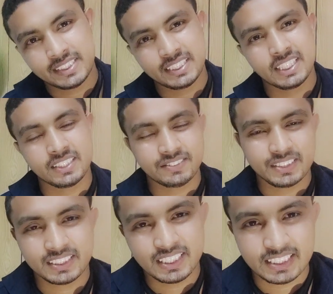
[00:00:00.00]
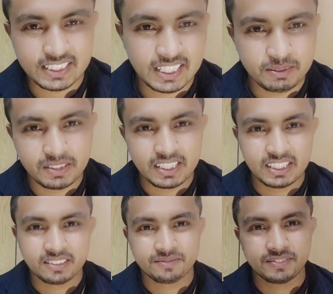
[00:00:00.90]
ডিয়ার ফ্রেন্ডস আসসালামু
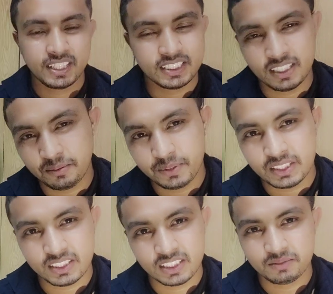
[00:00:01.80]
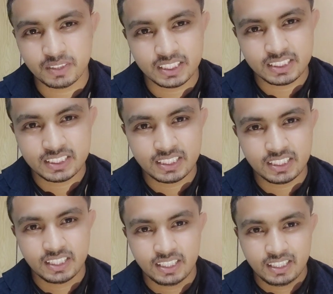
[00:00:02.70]
আলাইকুম আশা করি প্রত্যেক অনেক ভালো আছেন
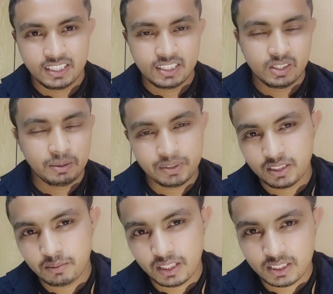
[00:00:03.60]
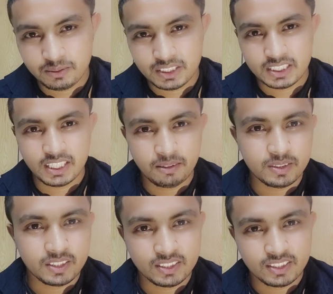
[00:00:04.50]
তো আপনাদের ভালো তো প্রত্যাশা নিয়ে আবার
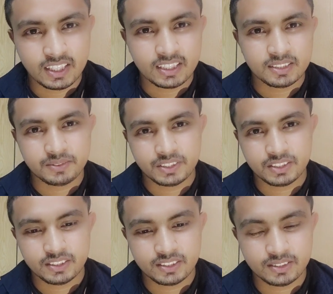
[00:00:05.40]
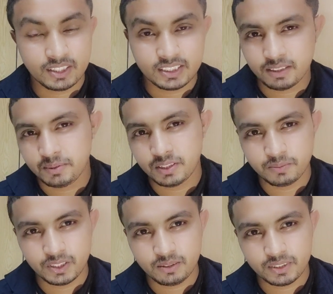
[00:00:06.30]
নতুন আরেকটি ভিডিও আজকের ভিডিওর
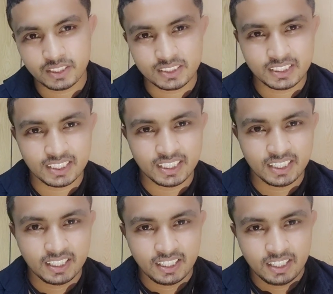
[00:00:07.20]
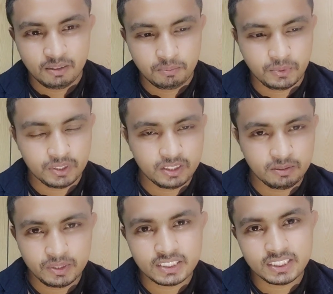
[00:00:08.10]
মূল টপিকটা হচ্ছে
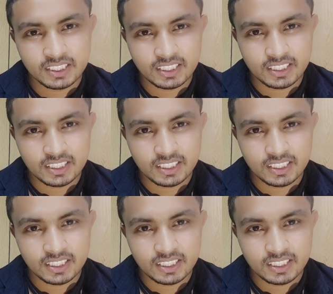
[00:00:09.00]
বর্তমান যে